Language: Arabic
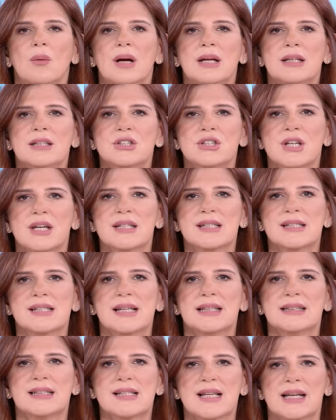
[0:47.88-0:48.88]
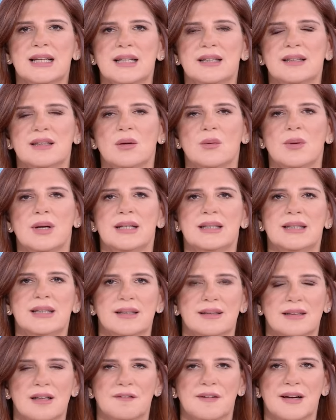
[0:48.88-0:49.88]
وللشهر السادس على
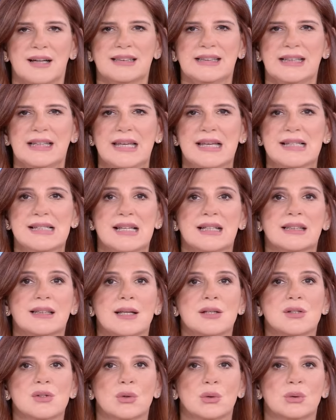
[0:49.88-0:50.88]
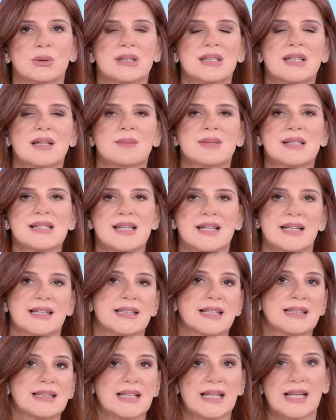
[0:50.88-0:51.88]
التوالي ارتفعت حيازات السعودية من
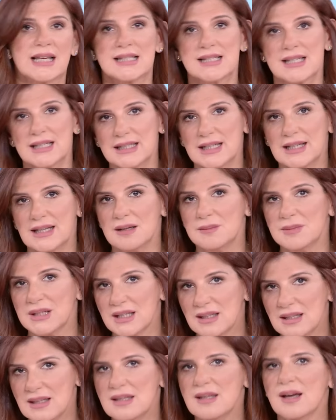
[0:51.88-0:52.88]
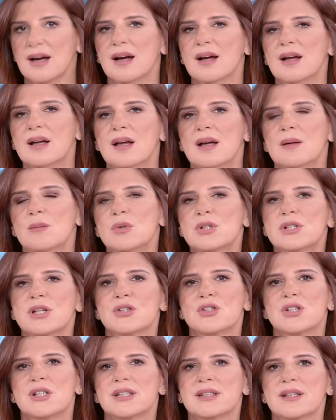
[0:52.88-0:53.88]
سندات الخزانة الأمريكية
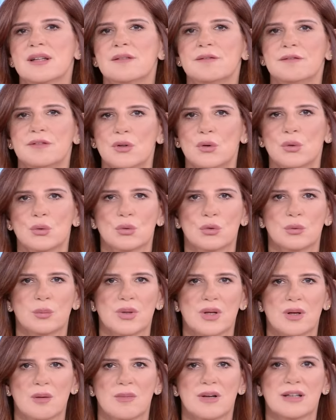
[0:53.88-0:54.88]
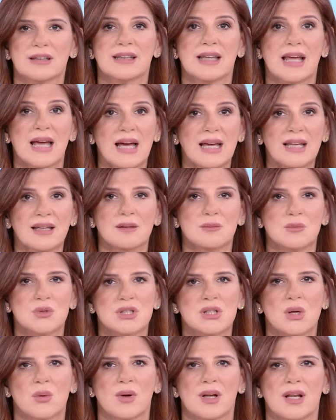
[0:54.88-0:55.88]
مسجلة في أكتوبر الماضي أعلى
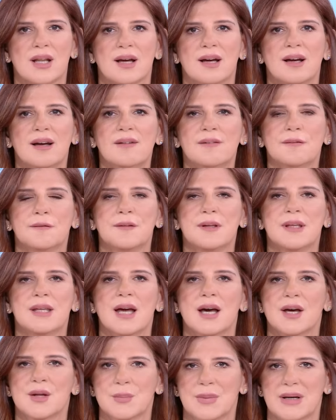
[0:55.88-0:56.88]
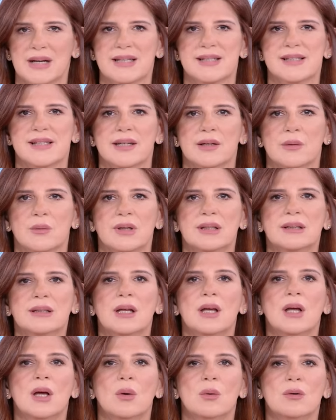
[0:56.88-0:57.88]
مستوى لها في أربع سنوات
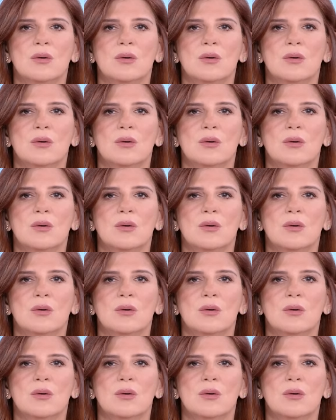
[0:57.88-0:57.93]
